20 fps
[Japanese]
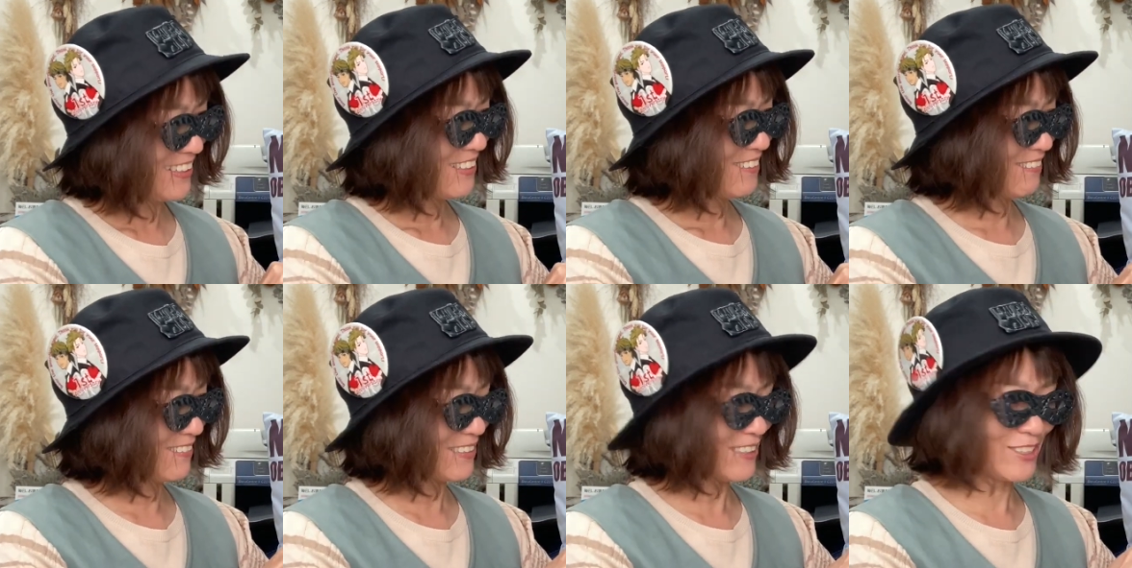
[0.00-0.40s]

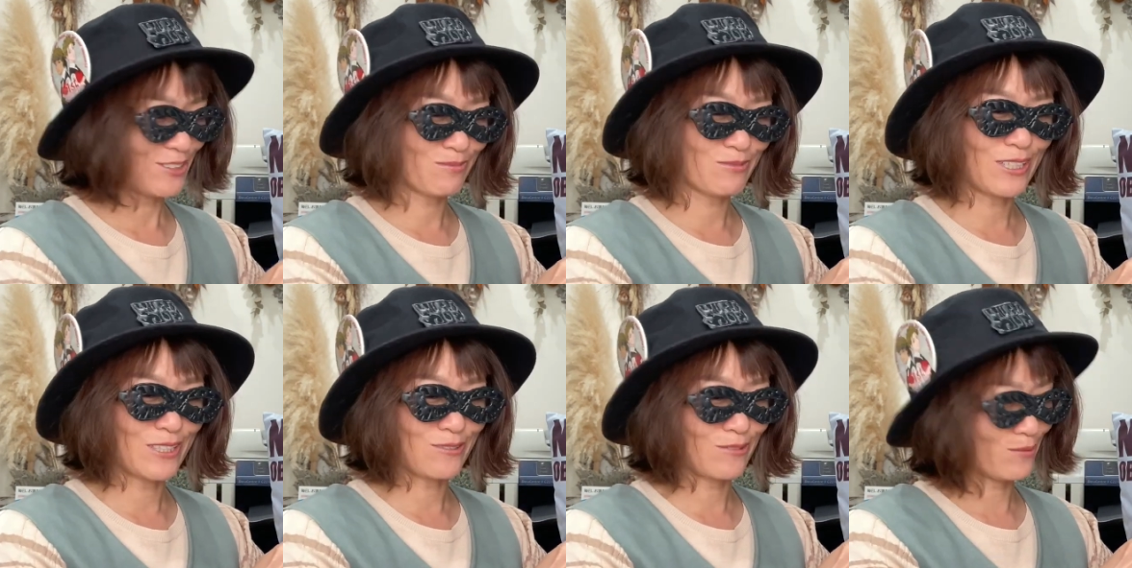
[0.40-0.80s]
私
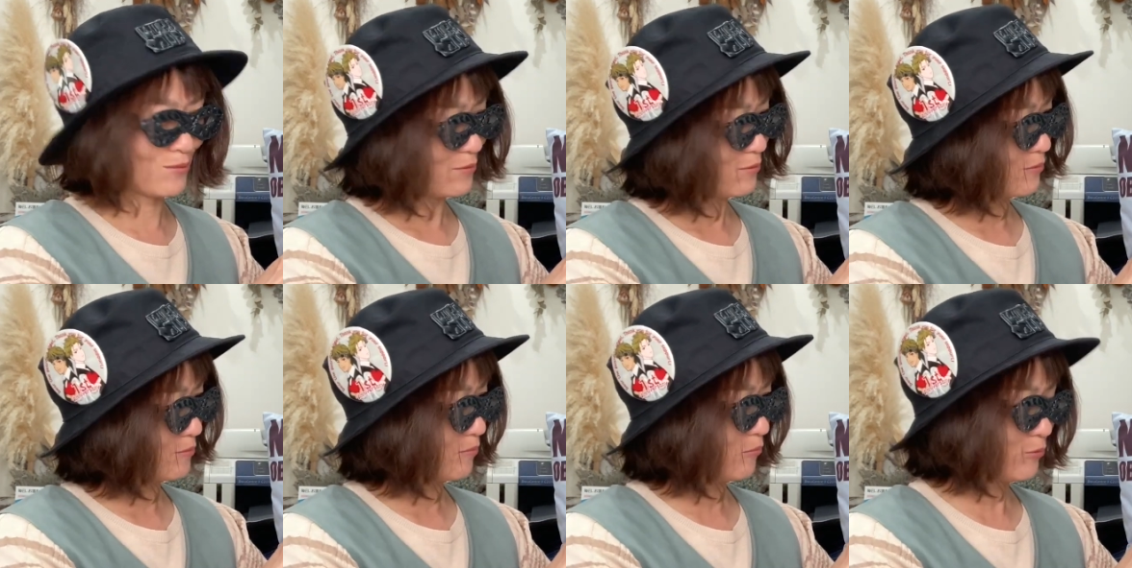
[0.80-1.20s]
もあの
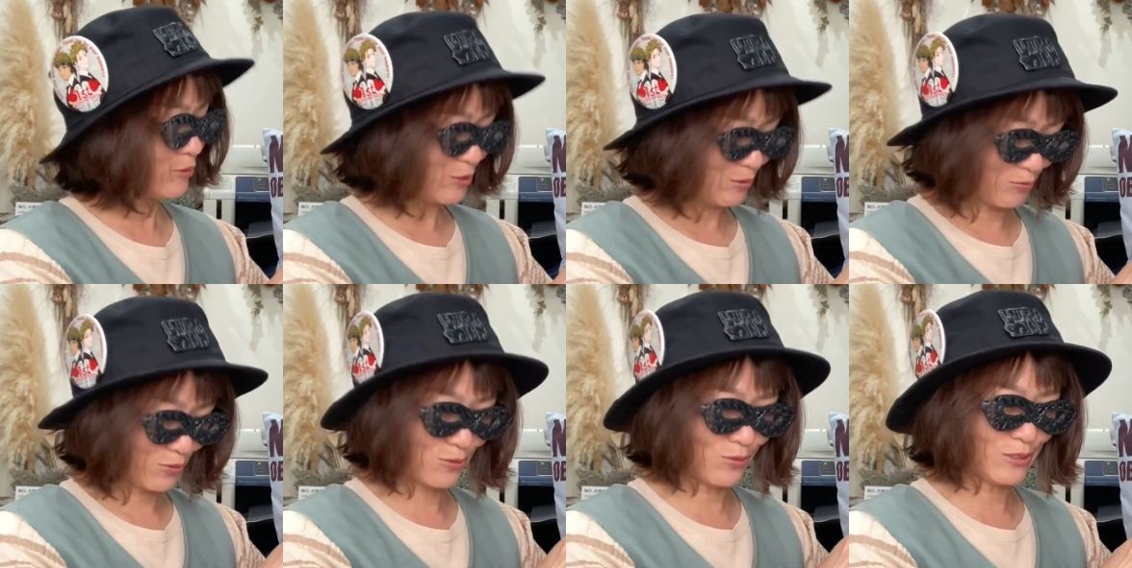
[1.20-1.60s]
も
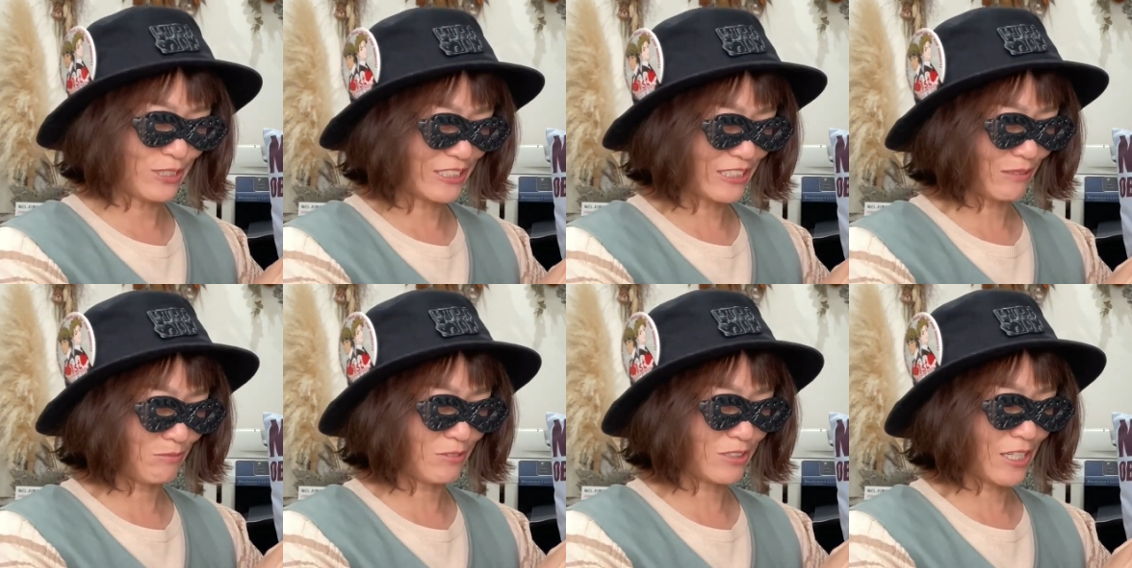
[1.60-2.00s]
しものり
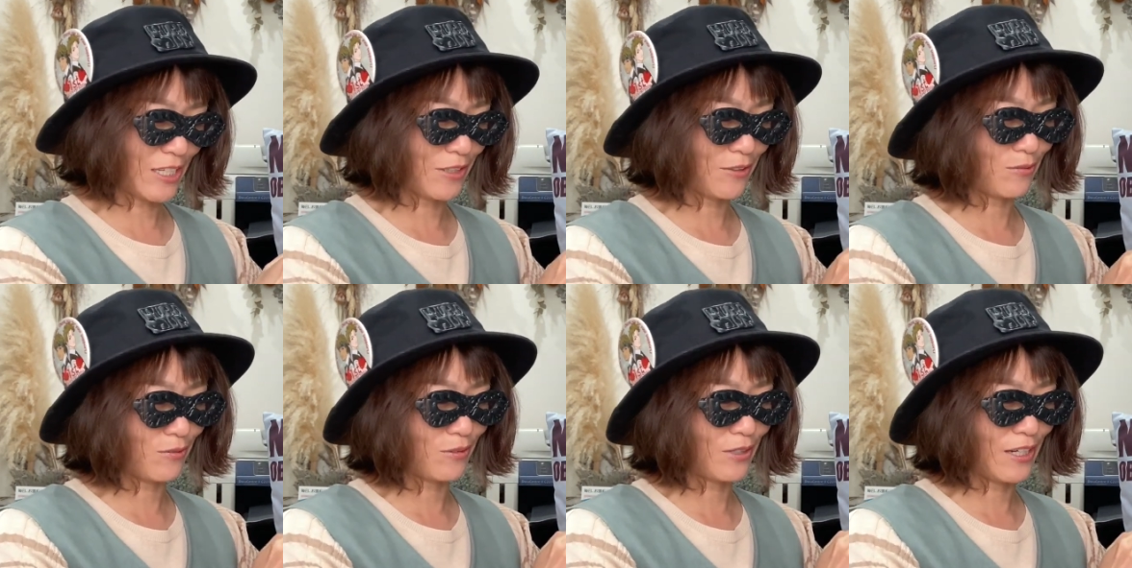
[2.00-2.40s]
ちゃんみたい
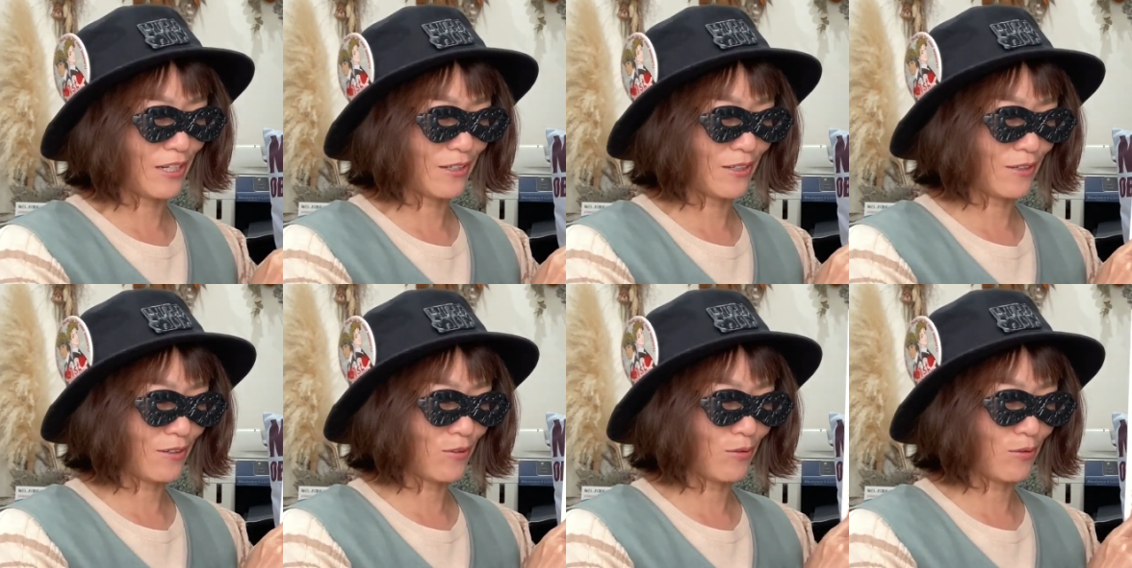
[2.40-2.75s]
な子が